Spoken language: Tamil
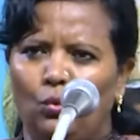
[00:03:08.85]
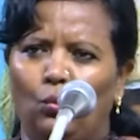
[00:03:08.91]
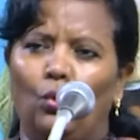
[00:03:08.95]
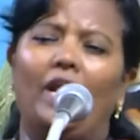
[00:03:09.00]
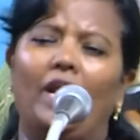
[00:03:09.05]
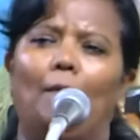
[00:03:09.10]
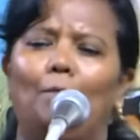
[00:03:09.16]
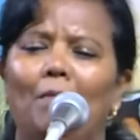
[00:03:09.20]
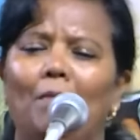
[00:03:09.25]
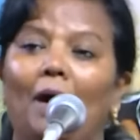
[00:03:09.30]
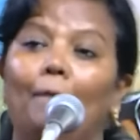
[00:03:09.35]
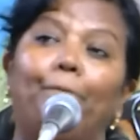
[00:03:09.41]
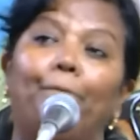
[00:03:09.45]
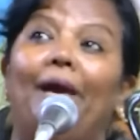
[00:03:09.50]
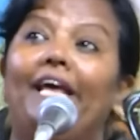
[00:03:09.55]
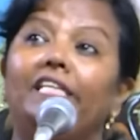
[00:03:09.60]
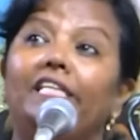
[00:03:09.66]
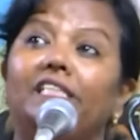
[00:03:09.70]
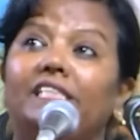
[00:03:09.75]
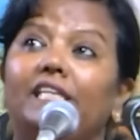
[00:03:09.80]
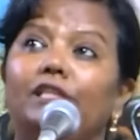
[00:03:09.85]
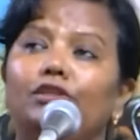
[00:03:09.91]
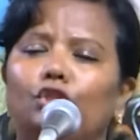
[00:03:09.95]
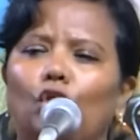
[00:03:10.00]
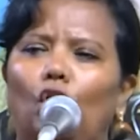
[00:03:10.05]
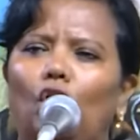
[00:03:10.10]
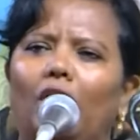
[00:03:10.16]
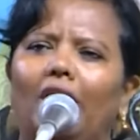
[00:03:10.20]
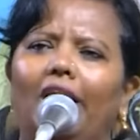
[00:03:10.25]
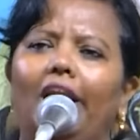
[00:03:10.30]
ஒரு அம்மா பெருசுன்னு
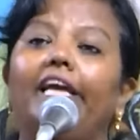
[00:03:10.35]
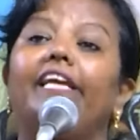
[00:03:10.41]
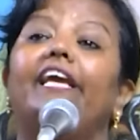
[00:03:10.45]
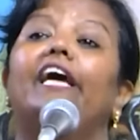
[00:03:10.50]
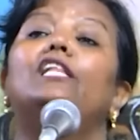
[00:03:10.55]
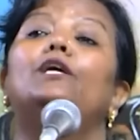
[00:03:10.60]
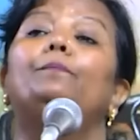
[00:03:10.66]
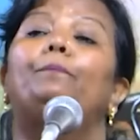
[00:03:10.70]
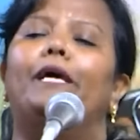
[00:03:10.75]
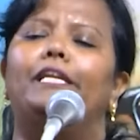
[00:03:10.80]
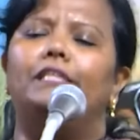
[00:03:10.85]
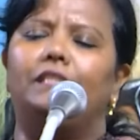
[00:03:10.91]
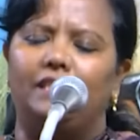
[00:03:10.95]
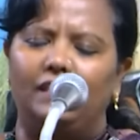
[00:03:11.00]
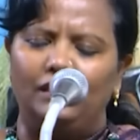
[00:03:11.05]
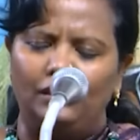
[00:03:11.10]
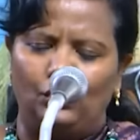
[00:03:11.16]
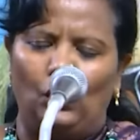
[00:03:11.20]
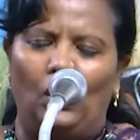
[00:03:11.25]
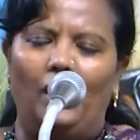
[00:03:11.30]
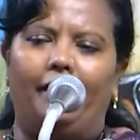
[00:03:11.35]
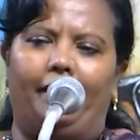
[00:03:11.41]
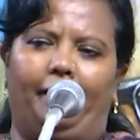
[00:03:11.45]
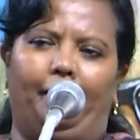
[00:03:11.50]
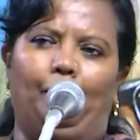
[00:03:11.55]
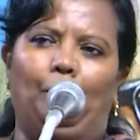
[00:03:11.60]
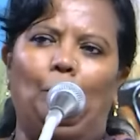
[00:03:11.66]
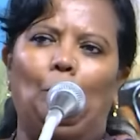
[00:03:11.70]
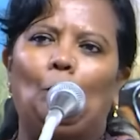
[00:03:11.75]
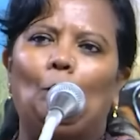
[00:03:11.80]
சொல்கிறல்ல எது பெருசுன்னு சொல்கிறேன்
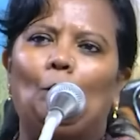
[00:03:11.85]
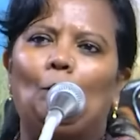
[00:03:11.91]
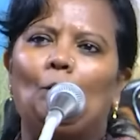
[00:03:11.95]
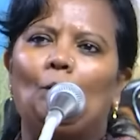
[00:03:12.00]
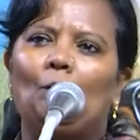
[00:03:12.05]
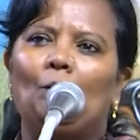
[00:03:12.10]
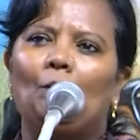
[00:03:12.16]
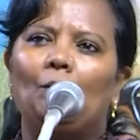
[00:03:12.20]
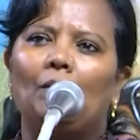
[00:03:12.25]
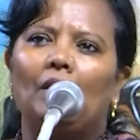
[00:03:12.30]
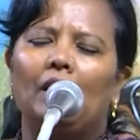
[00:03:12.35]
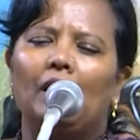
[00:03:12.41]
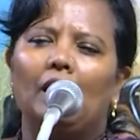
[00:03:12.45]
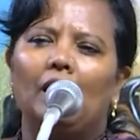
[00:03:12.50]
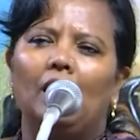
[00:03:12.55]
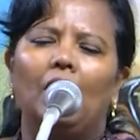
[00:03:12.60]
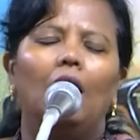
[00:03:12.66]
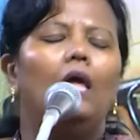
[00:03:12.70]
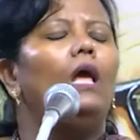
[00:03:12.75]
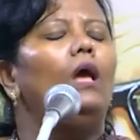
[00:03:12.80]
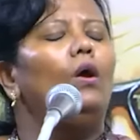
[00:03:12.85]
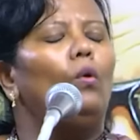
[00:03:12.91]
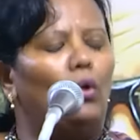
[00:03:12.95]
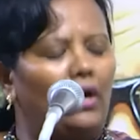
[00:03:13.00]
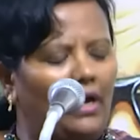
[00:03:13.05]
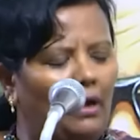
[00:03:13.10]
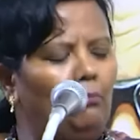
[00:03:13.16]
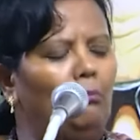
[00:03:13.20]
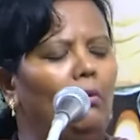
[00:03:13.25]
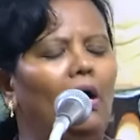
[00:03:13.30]

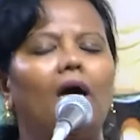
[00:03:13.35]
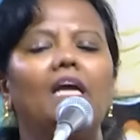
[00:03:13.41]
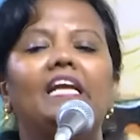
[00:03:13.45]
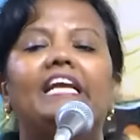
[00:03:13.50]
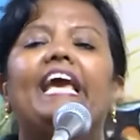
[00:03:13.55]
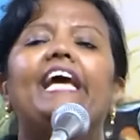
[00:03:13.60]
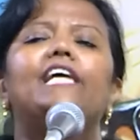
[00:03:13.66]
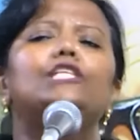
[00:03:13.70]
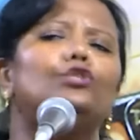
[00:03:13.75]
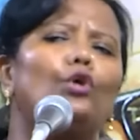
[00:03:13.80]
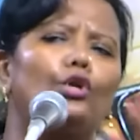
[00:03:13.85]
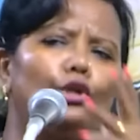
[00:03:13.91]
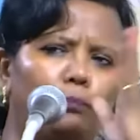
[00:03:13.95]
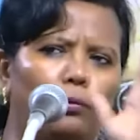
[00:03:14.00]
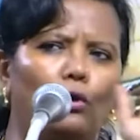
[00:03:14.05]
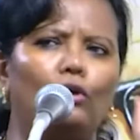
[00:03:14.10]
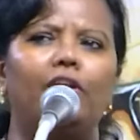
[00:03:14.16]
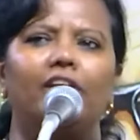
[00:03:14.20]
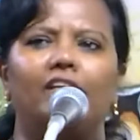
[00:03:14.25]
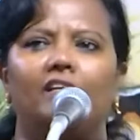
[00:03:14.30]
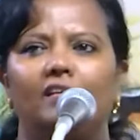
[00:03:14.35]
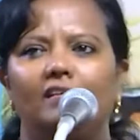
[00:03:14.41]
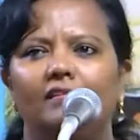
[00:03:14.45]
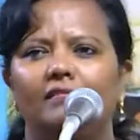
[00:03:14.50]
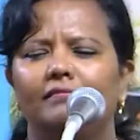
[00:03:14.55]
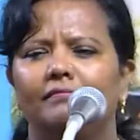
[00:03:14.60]
ஒரு அம்மா கேஸ் ஒன்று போட்டிருக்கு